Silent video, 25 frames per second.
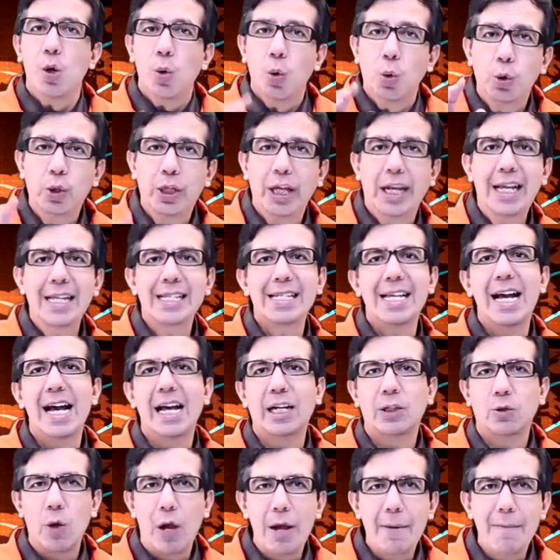utilizan
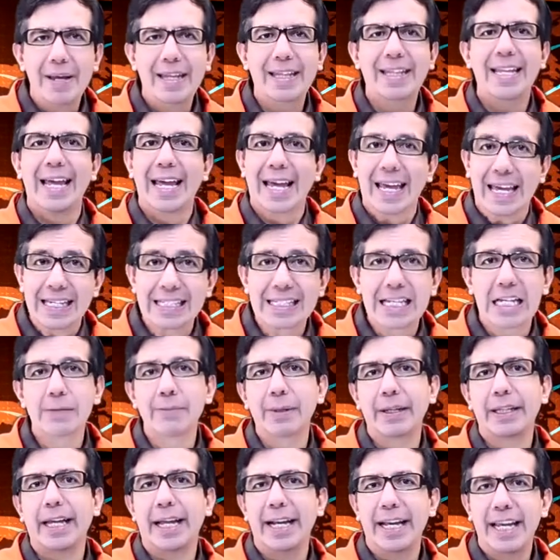actualmente
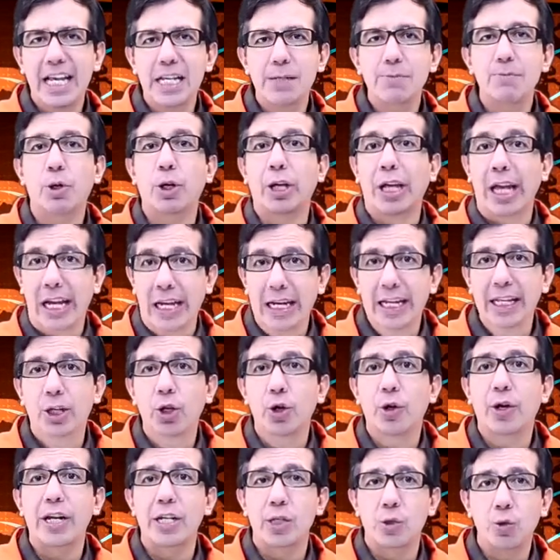estas baterías porque el
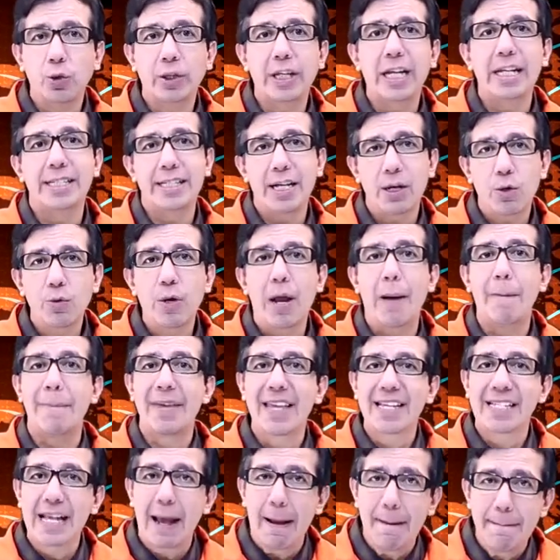litio resulta ser una
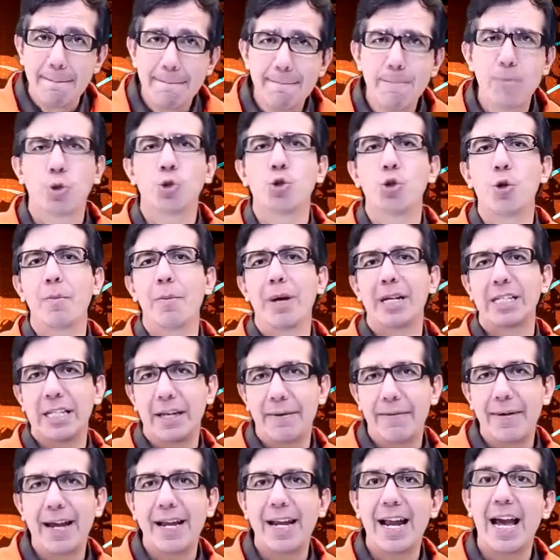pieza mucho más
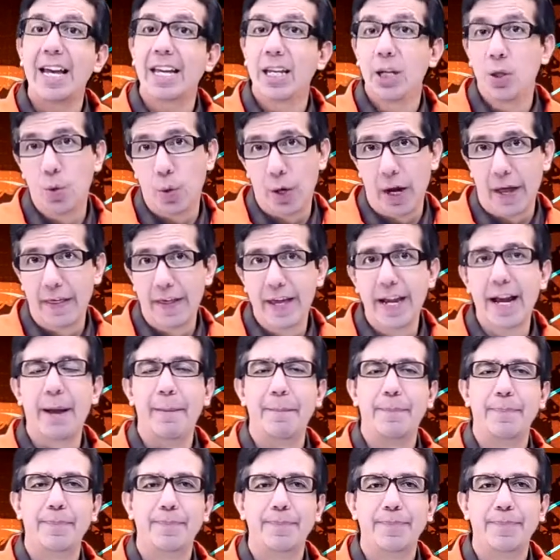liviana y duradera.